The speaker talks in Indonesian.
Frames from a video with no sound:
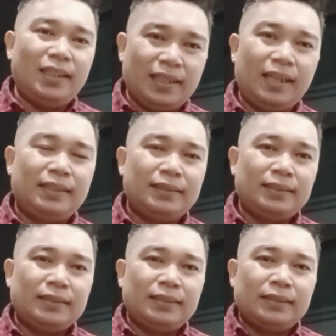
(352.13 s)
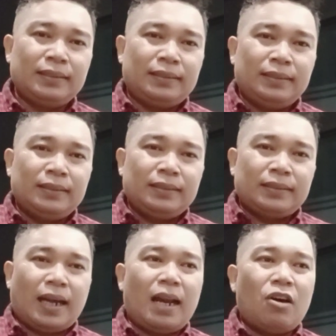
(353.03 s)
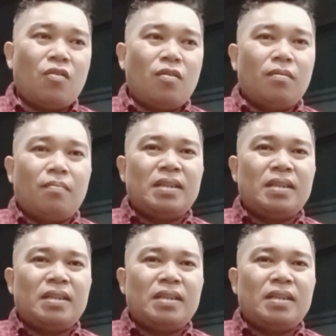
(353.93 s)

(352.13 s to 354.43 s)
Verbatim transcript: Ya. Kalau